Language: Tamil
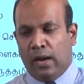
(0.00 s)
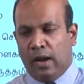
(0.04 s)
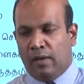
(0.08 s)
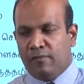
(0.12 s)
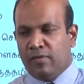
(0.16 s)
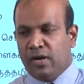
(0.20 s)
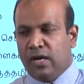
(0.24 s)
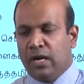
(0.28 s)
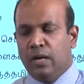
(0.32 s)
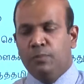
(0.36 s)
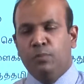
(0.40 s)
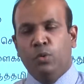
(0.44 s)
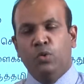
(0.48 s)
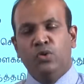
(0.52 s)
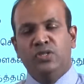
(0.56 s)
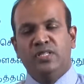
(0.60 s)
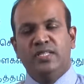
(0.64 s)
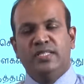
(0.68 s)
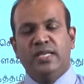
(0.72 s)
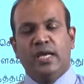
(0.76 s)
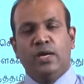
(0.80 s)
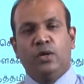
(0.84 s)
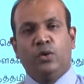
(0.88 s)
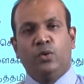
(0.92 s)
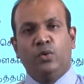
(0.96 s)
அவர்கள் பூர்த்தி
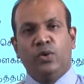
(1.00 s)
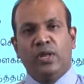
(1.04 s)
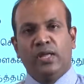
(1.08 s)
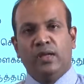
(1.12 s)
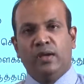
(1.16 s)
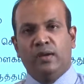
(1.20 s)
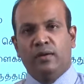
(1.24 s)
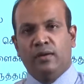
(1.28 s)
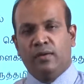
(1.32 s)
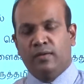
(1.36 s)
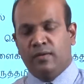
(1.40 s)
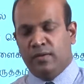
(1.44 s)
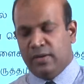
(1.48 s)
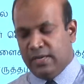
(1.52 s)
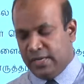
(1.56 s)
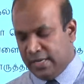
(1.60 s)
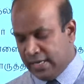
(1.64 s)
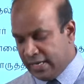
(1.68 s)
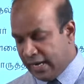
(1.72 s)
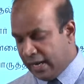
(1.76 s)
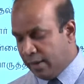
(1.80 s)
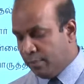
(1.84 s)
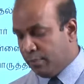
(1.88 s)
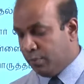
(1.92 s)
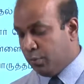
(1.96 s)
செய்யக்கூடிய
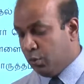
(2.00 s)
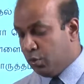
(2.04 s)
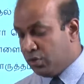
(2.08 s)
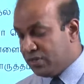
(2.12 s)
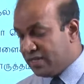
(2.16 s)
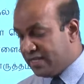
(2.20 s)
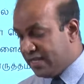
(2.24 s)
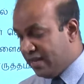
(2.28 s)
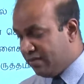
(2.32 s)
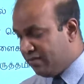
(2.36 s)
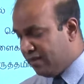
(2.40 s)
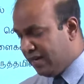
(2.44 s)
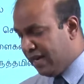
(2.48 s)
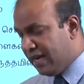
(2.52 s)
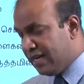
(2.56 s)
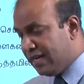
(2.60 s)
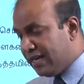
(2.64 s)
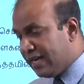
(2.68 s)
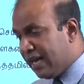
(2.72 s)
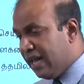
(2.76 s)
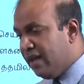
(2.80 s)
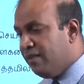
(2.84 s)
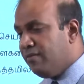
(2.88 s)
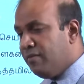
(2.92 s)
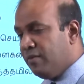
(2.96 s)
நிறைய பூர்த்தி செய்ய வேண்டிய
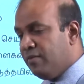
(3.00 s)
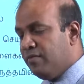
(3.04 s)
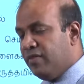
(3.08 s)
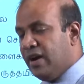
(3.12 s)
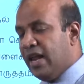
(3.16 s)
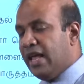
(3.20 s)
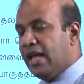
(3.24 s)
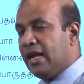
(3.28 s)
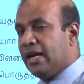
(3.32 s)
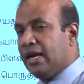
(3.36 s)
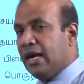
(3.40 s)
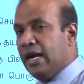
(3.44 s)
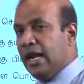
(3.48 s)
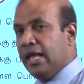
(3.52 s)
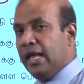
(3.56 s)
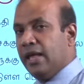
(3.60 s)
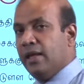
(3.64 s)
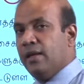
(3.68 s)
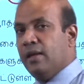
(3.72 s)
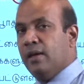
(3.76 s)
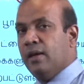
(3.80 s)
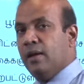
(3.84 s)
நிறைய விடயங்களை